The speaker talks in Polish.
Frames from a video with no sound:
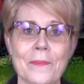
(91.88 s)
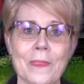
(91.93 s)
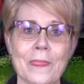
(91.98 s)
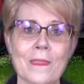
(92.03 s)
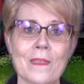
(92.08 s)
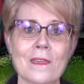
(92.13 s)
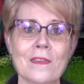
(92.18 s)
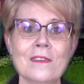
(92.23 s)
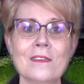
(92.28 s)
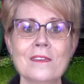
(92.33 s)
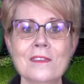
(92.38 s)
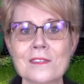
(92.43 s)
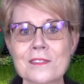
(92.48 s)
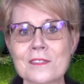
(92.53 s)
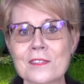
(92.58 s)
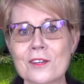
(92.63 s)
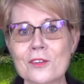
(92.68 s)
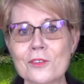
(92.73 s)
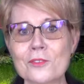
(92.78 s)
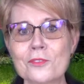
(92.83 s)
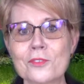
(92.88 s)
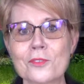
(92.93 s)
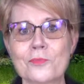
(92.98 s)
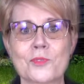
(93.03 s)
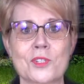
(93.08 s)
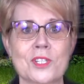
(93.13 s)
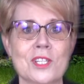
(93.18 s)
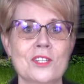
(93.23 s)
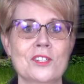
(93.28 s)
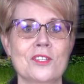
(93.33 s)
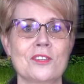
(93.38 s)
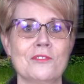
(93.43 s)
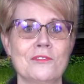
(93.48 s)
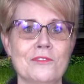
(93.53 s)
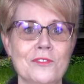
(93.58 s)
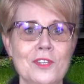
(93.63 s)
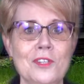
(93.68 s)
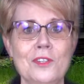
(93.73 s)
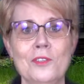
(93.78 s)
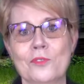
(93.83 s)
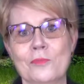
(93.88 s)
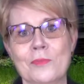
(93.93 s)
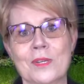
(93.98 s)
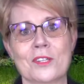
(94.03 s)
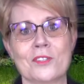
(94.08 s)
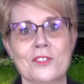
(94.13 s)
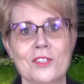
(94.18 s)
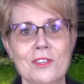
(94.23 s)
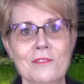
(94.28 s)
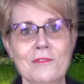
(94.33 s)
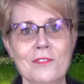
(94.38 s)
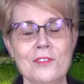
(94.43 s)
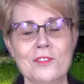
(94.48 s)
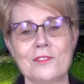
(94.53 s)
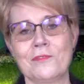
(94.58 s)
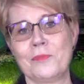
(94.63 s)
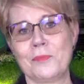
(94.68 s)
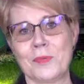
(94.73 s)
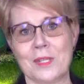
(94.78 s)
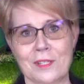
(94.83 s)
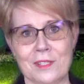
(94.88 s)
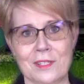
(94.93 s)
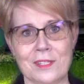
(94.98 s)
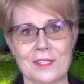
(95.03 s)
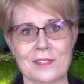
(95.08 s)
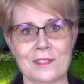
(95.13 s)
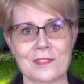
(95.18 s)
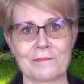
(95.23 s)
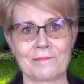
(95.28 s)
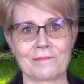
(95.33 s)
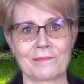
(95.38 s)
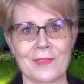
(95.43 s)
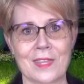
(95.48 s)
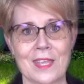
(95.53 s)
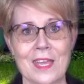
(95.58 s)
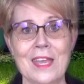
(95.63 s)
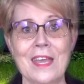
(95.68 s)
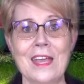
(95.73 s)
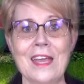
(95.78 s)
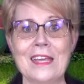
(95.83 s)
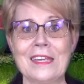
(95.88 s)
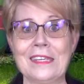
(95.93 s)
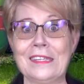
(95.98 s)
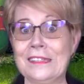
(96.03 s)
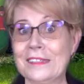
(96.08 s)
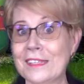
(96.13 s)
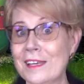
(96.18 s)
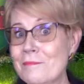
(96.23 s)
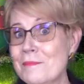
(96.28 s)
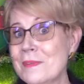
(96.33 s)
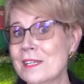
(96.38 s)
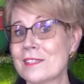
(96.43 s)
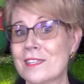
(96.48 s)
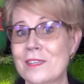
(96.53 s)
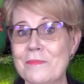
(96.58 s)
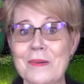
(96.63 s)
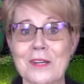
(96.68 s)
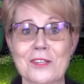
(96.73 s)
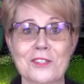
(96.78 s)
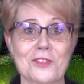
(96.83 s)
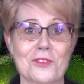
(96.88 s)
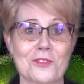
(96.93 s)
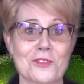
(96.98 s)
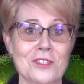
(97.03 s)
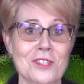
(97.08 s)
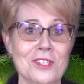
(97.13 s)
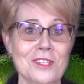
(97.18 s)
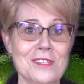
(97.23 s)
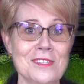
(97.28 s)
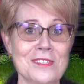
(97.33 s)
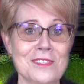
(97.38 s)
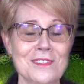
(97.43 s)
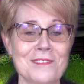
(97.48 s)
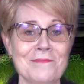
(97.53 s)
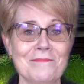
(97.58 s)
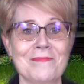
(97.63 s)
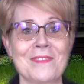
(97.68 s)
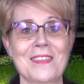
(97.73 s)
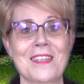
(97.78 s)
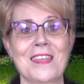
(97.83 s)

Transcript: mm, i jest ogród przy naszej filii numer 9 w Imielnicy. I tam ekipa Książnicy